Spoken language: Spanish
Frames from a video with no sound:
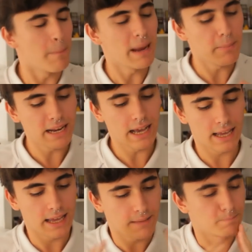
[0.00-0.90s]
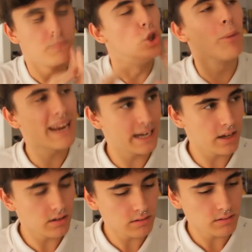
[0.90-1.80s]
mira, eh, no me
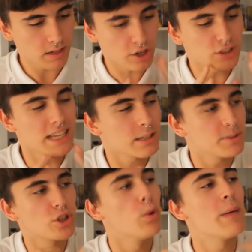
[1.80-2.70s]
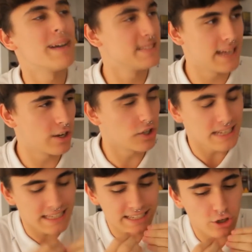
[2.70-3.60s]
creo que no te hayas visto aún
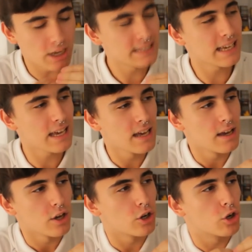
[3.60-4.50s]
Evangelion. En serio, es que...